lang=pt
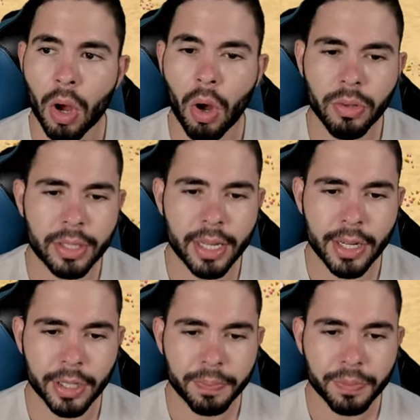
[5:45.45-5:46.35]
Ou
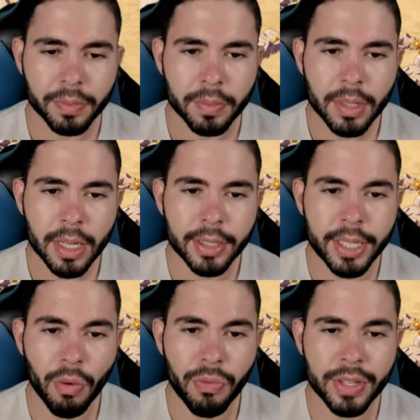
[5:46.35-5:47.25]
seja,
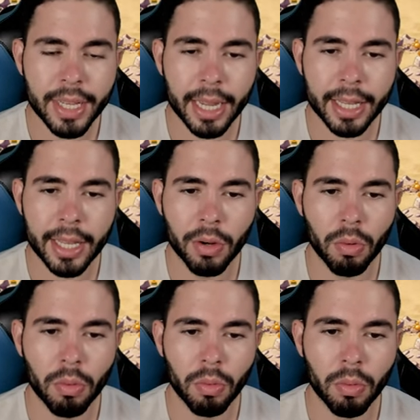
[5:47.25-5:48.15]
se eu fizer aqui
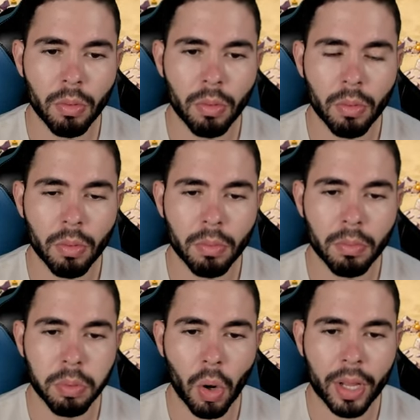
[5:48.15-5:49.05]
um
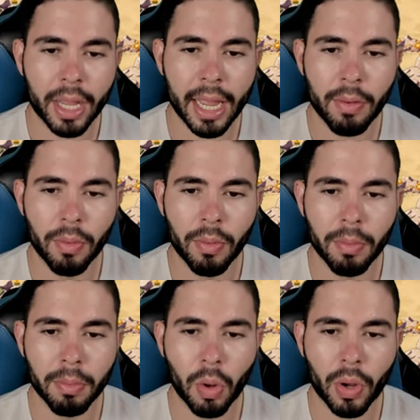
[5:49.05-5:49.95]
bloqueio,
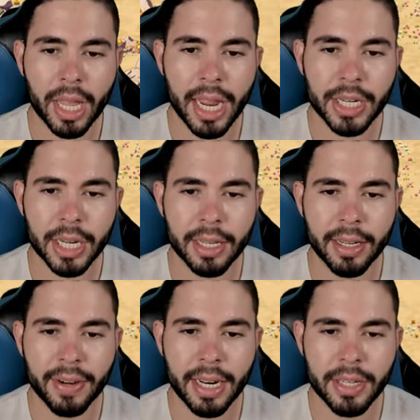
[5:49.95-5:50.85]
um bloqueio de aqui,
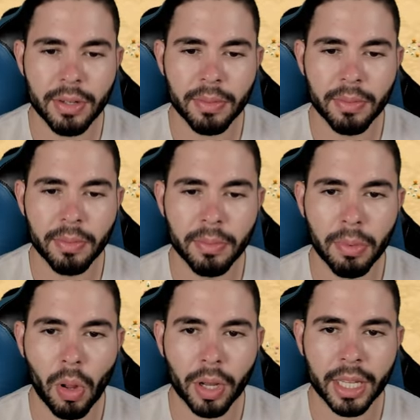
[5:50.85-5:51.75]
na verdade
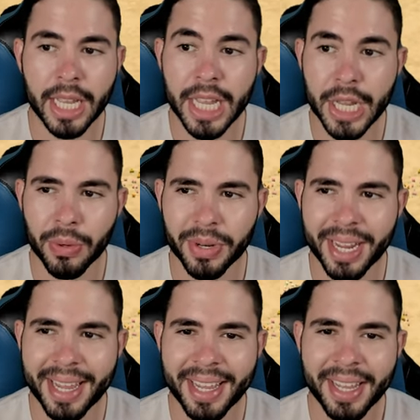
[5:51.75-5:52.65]
um bloquinho,
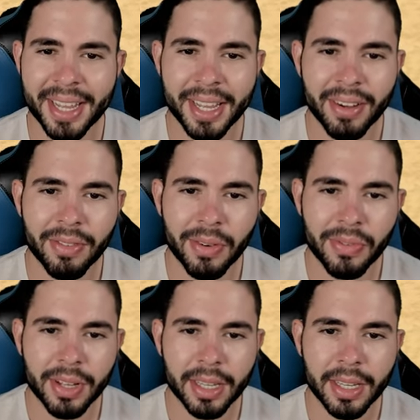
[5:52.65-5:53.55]
né?
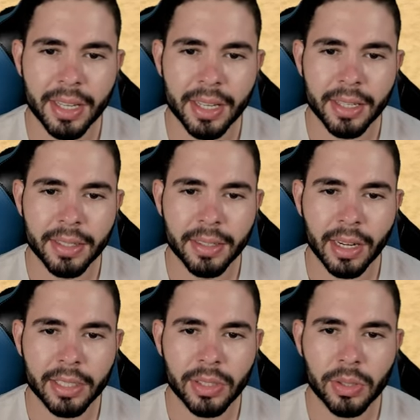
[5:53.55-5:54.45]
Vamos ver aqui.
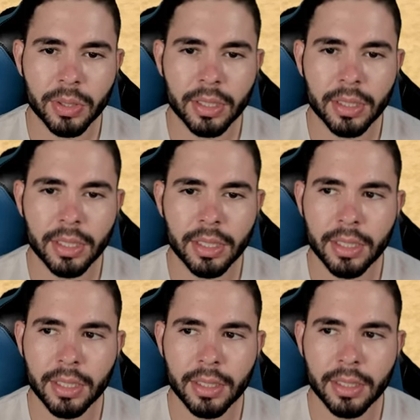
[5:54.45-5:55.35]
Acho
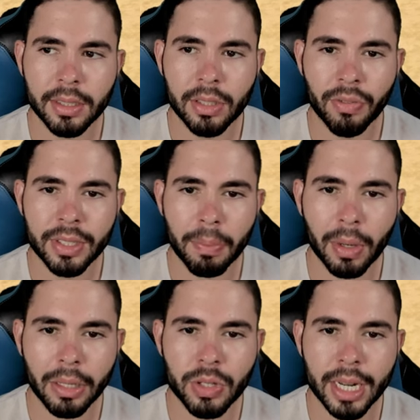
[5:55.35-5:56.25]
que se eu fizer
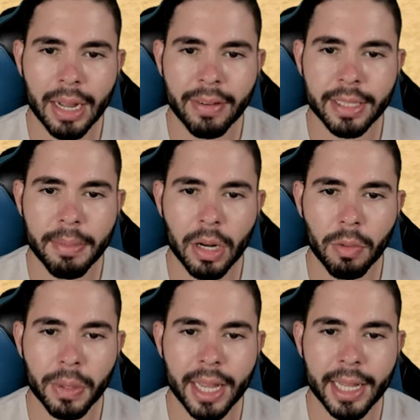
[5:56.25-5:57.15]
pro lado de cá vai ser
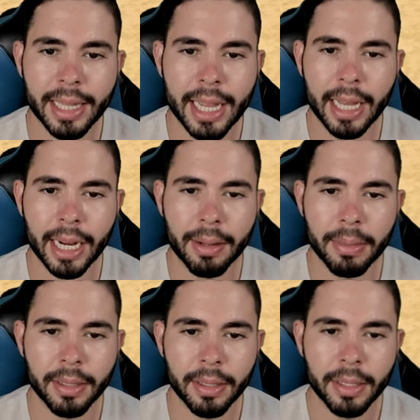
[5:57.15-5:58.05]
melhor porque aqui tem
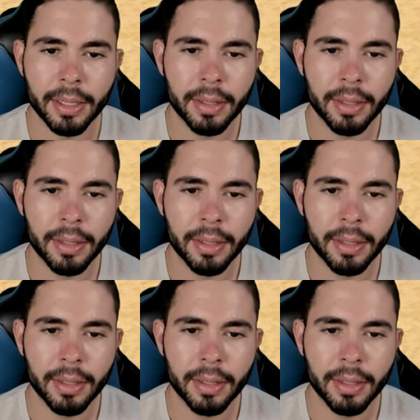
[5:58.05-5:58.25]
grama.